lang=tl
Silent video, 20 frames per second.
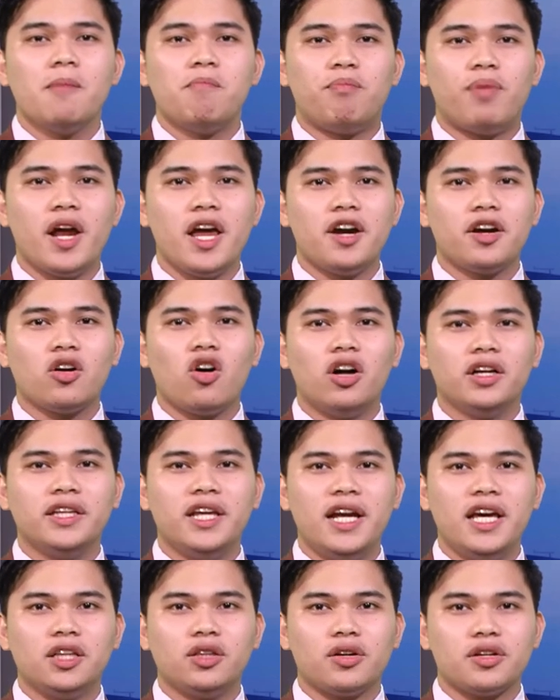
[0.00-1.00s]
prayer
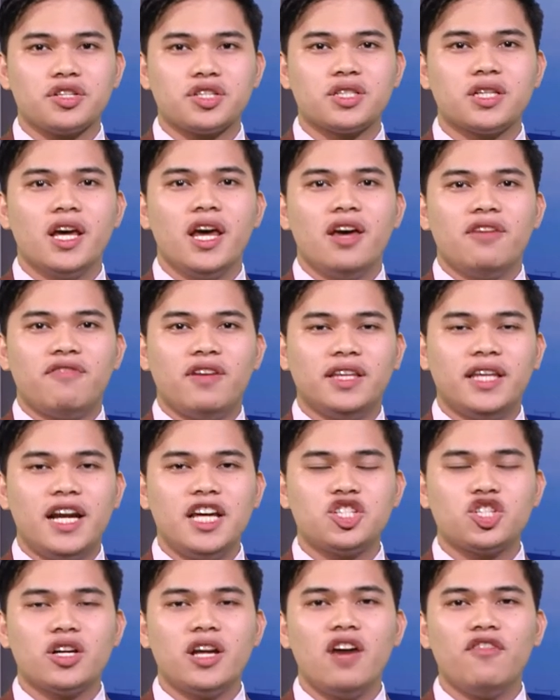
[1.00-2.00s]
coordinators,
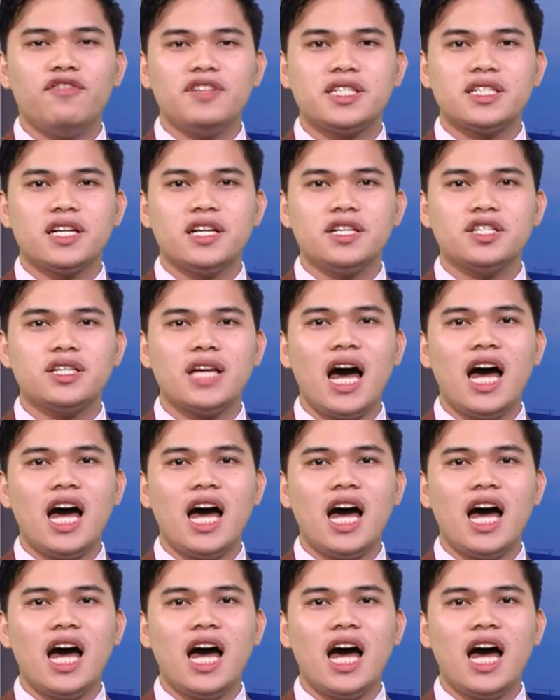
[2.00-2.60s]
federation officers